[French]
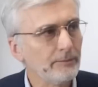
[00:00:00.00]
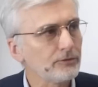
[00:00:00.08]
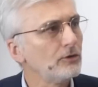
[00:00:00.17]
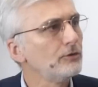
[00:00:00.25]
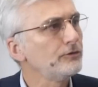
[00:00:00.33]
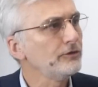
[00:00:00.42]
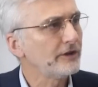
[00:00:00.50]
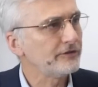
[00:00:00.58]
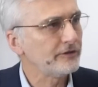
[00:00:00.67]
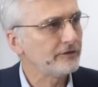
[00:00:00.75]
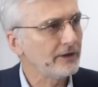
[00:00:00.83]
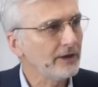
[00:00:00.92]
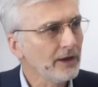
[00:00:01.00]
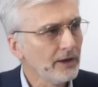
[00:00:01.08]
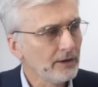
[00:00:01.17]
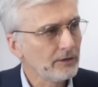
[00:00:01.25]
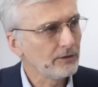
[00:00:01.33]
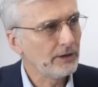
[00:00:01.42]
parce que le suicide assisté,
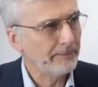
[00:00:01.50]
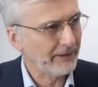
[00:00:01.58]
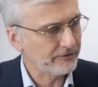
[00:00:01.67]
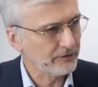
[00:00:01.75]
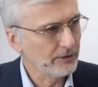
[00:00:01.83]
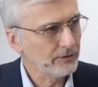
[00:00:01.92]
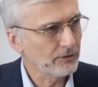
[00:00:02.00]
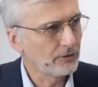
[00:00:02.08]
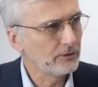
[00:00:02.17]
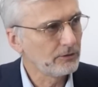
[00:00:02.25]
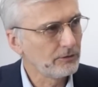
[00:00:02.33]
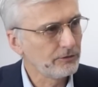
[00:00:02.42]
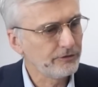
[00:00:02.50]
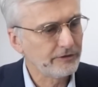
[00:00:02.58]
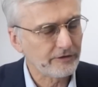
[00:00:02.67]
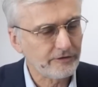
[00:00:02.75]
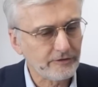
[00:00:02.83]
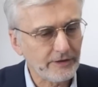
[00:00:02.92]
les personnes dans le suicide
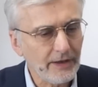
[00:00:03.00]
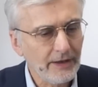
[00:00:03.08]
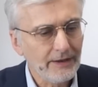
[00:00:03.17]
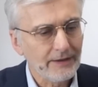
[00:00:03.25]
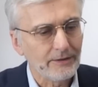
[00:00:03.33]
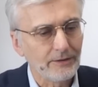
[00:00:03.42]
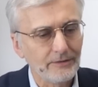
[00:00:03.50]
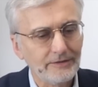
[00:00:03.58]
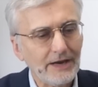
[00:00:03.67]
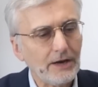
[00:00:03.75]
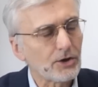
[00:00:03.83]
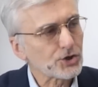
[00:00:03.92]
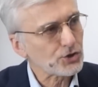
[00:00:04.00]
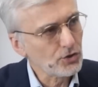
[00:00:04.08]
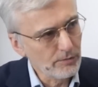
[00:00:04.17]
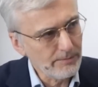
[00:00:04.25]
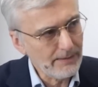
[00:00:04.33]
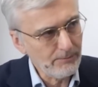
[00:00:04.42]
assisté déclenchent
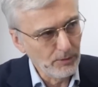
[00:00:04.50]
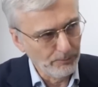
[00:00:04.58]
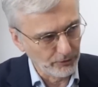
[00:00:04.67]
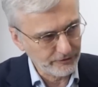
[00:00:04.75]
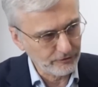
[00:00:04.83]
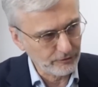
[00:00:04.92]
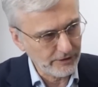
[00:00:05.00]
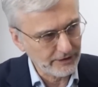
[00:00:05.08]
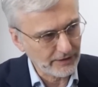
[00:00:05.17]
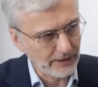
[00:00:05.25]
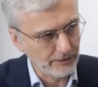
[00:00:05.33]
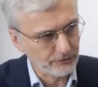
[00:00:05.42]
eux-mêmes le processus processus létal,